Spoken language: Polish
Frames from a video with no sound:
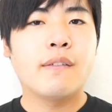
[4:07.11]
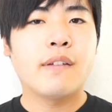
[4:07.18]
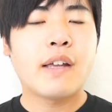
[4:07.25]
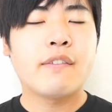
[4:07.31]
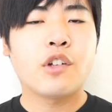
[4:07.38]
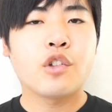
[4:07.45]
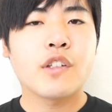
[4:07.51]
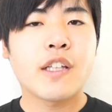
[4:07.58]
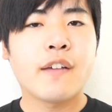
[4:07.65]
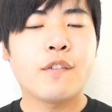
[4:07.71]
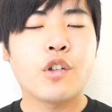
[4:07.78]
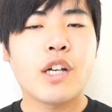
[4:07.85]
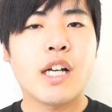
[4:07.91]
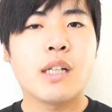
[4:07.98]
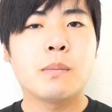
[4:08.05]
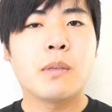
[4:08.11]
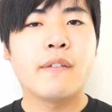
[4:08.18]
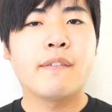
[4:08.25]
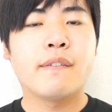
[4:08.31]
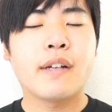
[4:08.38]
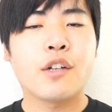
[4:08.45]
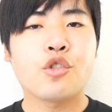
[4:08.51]
we Wrocławiu albo
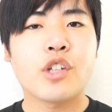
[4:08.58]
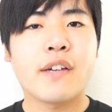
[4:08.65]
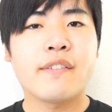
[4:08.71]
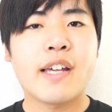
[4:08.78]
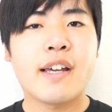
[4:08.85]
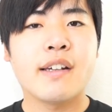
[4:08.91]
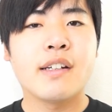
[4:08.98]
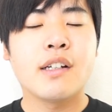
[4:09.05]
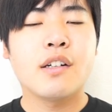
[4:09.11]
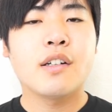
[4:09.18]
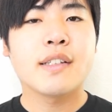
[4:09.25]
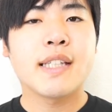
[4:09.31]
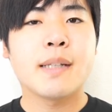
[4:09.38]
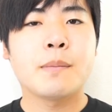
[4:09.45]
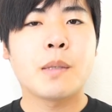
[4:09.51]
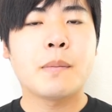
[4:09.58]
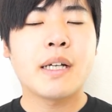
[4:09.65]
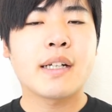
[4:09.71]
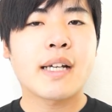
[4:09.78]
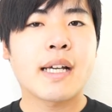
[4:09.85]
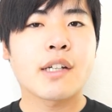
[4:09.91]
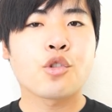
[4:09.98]
w Warszawie chodzę po
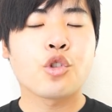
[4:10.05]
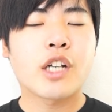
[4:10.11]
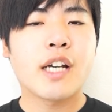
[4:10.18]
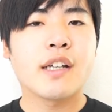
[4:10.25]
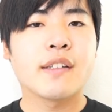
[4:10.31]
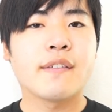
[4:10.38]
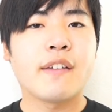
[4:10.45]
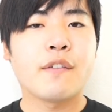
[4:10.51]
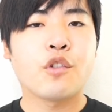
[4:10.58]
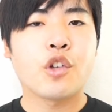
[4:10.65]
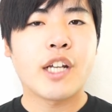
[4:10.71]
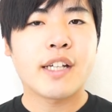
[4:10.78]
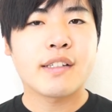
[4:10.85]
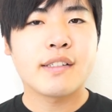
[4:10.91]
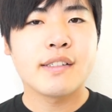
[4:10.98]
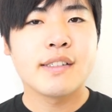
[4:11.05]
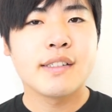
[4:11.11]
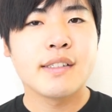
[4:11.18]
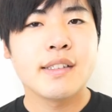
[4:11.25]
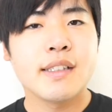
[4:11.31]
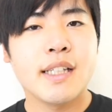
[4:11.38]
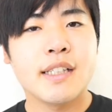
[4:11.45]
parkach szukając wiewiórek.
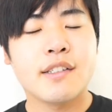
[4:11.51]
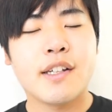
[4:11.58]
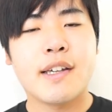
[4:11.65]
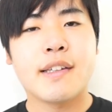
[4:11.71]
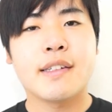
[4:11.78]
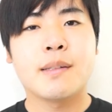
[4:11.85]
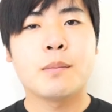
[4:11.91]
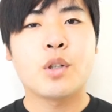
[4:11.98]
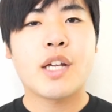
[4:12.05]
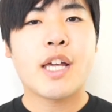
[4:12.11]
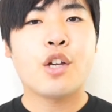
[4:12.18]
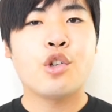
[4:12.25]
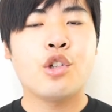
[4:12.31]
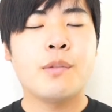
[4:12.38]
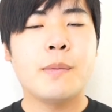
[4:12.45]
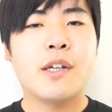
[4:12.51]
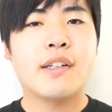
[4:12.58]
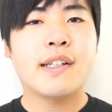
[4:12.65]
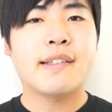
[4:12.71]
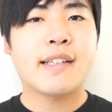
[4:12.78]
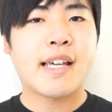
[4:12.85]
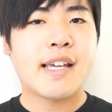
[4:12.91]
I to jest moje
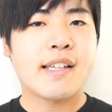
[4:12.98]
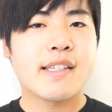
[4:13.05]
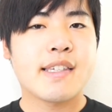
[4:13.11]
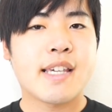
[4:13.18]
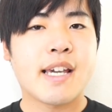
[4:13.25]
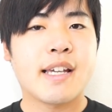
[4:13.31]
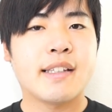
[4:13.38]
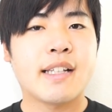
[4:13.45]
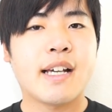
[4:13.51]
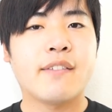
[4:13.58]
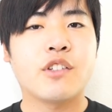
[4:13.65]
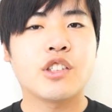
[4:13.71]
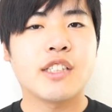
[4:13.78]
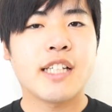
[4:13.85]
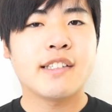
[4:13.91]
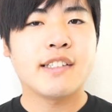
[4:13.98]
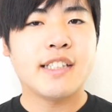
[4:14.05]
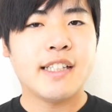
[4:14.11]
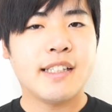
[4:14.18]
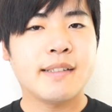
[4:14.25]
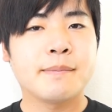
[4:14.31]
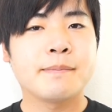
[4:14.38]
ulubione zajęcie na wolne
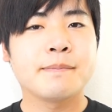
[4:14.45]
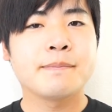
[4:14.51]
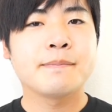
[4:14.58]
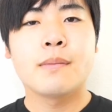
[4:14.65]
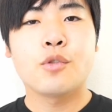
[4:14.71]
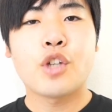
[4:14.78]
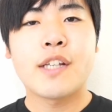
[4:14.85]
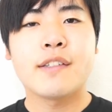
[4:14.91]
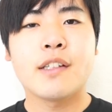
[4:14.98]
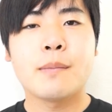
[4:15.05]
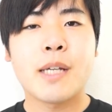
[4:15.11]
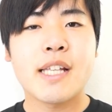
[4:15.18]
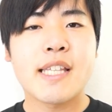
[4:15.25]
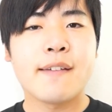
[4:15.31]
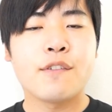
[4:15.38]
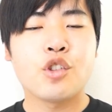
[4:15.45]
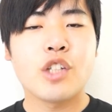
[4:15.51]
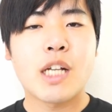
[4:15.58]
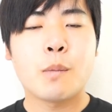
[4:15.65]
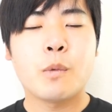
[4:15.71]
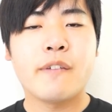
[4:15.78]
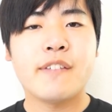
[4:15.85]
dni. Często moja
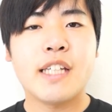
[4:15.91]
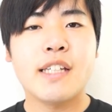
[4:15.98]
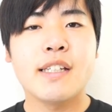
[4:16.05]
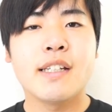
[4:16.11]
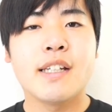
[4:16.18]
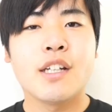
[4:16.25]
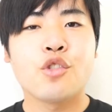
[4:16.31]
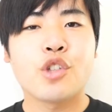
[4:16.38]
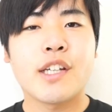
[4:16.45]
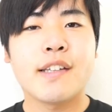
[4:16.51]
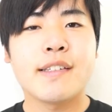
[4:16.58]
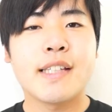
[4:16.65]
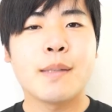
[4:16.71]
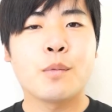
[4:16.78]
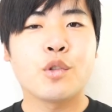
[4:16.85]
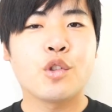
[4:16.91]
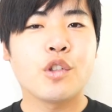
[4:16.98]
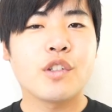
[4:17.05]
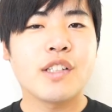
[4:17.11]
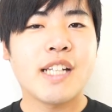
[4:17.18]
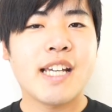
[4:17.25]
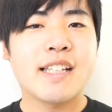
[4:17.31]
dziewczyna mówi, że jestem
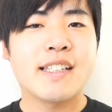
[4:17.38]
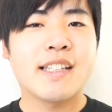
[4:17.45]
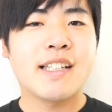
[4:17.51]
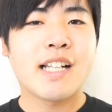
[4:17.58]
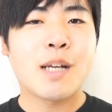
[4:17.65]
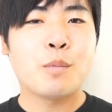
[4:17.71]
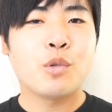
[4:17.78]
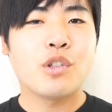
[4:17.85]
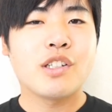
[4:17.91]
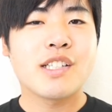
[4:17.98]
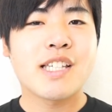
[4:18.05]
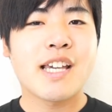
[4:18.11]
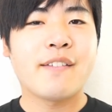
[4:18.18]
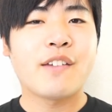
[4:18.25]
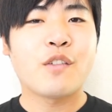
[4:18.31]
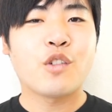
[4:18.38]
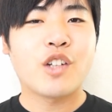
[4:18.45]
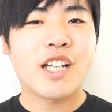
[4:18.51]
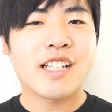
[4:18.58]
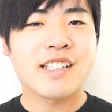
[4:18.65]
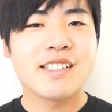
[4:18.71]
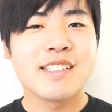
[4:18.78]
stuknięty na punkcie
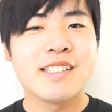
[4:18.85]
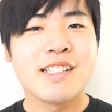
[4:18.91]
wiewiórek,